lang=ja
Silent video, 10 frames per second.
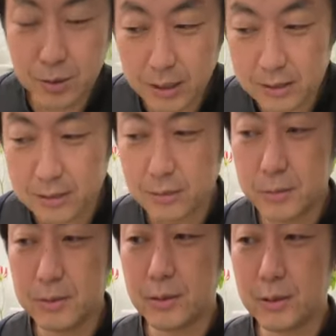お正月
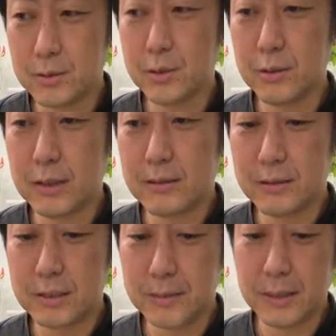の分を増
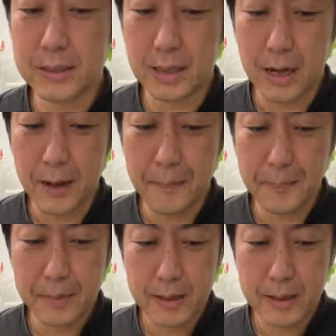枠しましたが、